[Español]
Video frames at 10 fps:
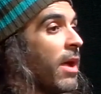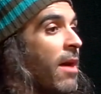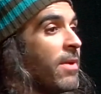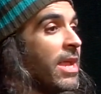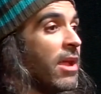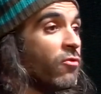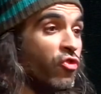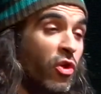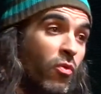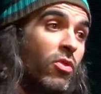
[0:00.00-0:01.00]
aplicar un
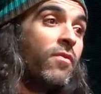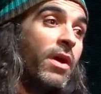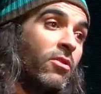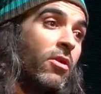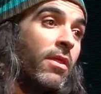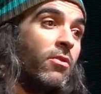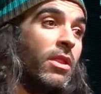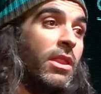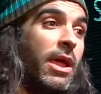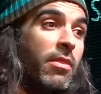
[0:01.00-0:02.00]
segundo factor de
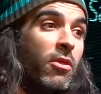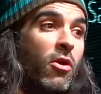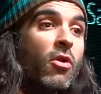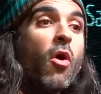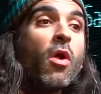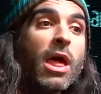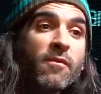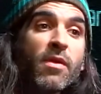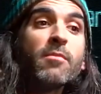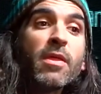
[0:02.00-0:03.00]
autenticación o la
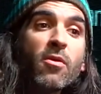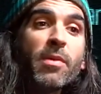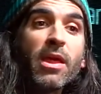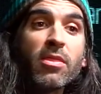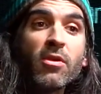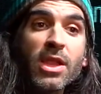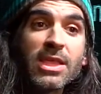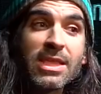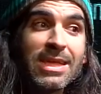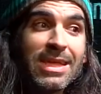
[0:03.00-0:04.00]
firma de
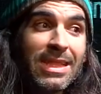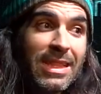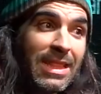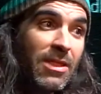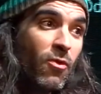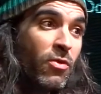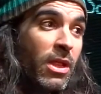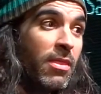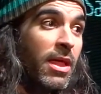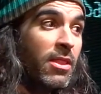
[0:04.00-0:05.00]
operaciones
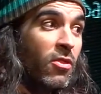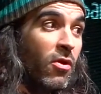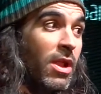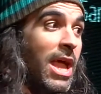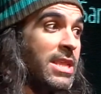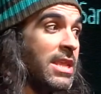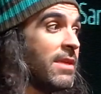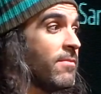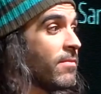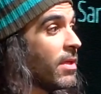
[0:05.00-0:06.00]
utilizando la
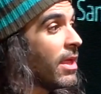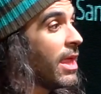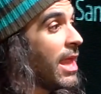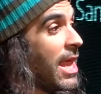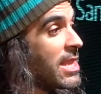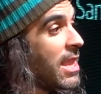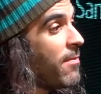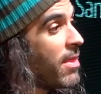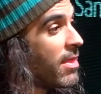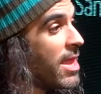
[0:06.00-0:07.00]
SIM y las
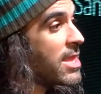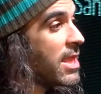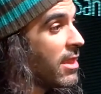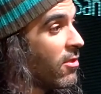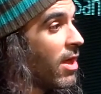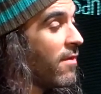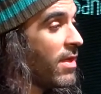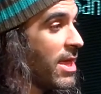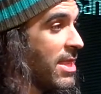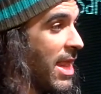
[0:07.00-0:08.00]
capacidades
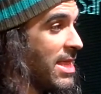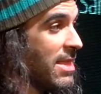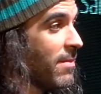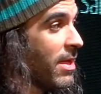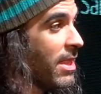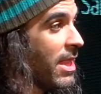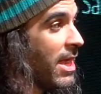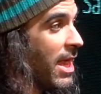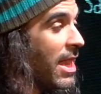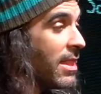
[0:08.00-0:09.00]
criptográficas de la SIM que
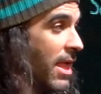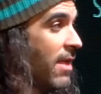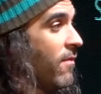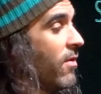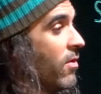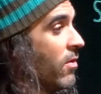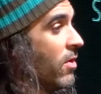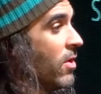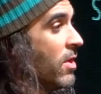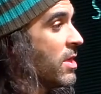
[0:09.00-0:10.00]
tienen en el teléfono
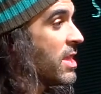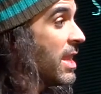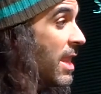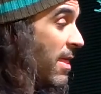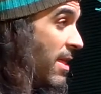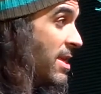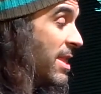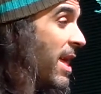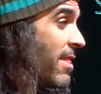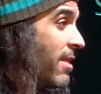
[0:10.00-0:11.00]
sin
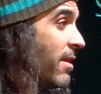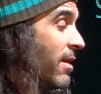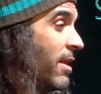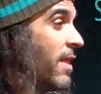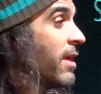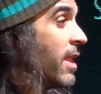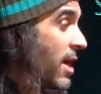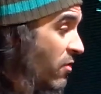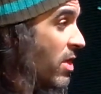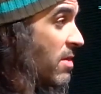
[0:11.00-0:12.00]
necesidad ni de que
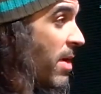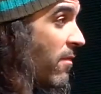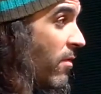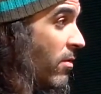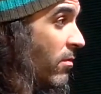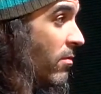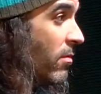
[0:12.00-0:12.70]
tengas un smartphone,